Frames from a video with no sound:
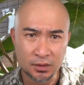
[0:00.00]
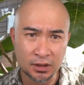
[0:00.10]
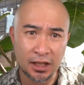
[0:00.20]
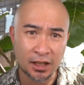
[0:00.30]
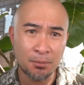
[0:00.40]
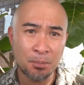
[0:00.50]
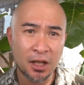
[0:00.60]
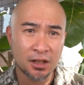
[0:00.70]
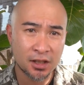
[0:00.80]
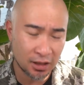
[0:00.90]
で、
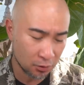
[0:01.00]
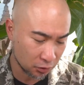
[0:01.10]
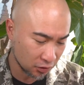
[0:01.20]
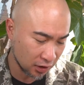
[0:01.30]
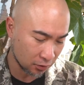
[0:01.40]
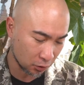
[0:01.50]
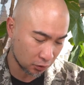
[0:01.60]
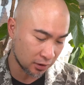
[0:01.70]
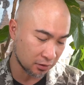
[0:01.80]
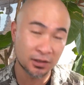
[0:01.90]
キャンペーン期間ごとに異
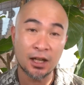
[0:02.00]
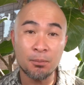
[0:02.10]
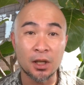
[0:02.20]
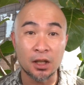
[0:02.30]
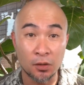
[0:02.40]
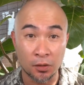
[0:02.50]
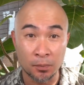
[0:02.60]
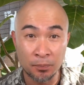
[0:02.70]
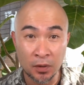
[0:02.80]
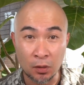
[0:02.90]
なる3名
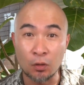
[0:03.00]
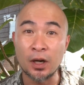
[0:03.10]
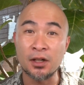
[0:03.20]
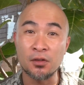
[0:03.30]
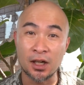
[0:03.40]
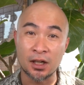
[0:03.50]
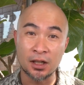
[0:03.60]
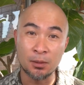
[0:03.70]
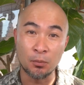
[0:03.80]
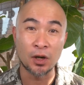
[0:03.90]
の声色
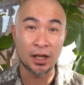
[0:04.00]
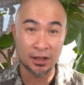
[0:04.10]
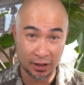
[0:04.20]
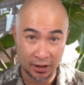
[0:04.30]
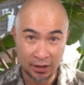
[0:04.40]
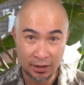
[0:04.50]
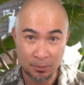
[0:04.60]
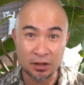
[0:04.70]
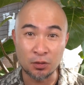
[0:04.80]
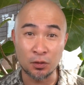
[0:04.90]
がもらえて、
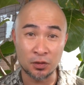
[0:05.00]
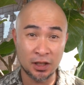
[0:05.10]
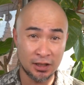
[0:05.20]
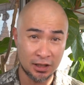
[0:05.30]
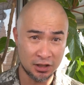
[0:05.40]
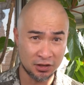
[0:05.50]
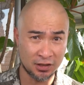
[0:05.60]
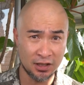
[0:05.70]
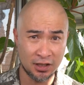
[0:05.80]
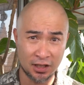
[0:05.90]
まあ、その丁寧に
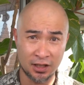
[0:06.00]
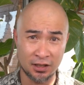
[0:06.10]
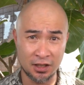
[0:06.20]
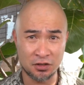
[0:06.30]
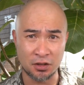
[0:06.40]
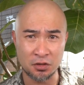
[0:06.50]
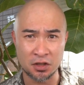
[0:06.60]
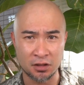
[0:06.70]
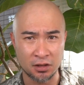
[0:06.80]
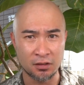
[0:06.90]
スキンケアレクチャーをし
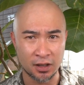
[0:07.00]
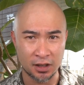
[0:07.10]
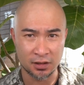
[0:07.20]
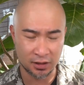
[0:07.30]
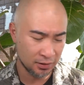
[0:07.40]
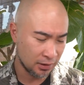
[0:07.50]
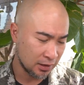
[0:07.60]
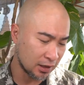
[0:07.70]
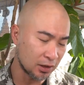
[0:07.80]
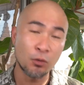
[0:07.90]
てくれるわけですね。
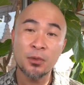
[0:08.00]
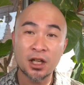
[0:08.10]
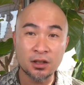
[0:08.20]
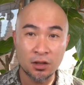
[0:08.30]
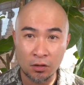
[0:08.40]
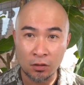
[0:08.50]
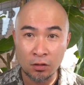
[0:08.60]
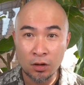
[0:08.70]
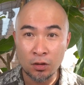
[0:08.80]
なんで、お目当ての